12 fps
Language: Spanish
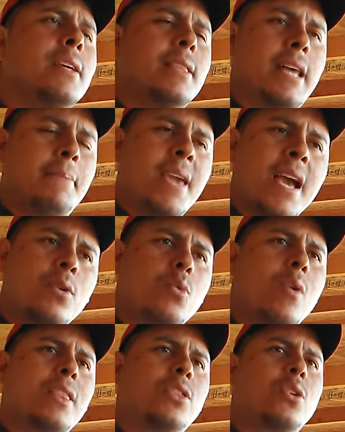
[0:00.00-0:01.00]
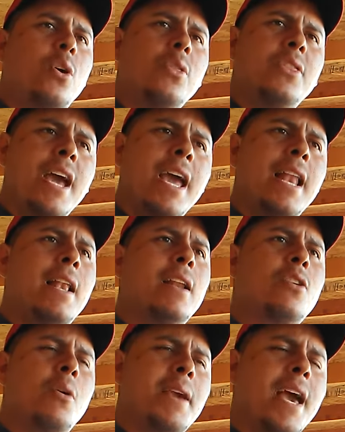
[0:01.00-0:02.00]
También cuatro
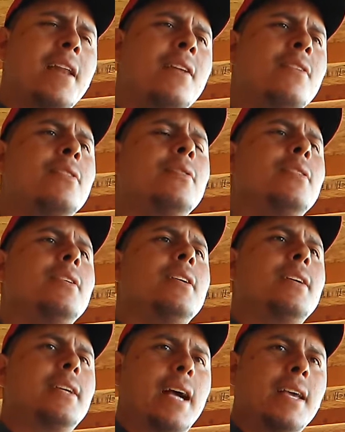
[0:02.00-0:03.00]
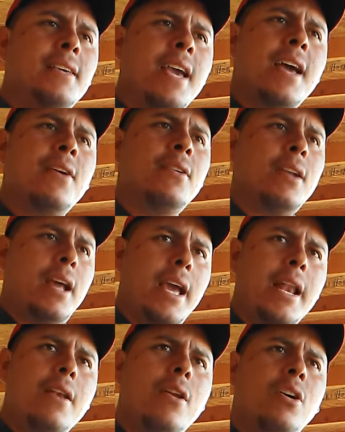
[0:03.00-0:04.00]
del gobierno cayeron
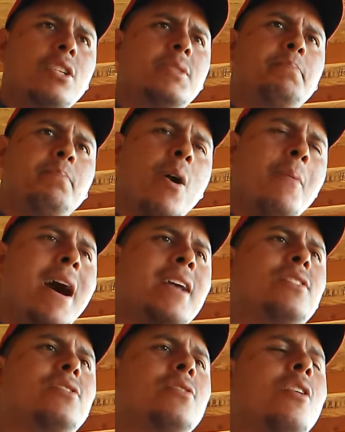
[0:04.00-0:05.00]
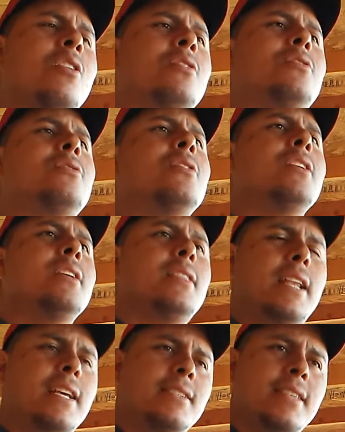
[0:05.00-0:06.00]
en los plomazos,
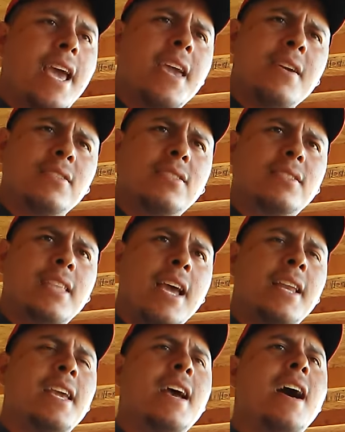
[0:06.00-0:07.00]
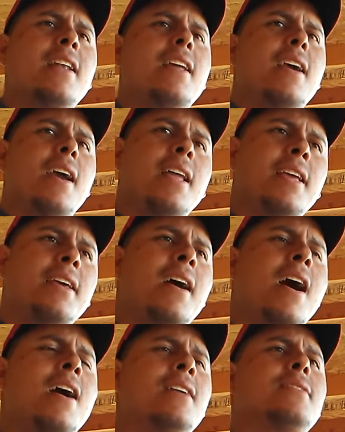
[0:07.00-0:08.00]
tres de ellos tenían
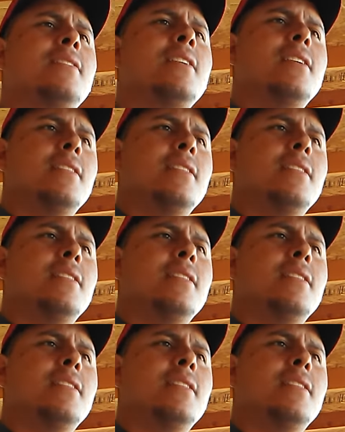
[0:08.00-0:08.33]
heridas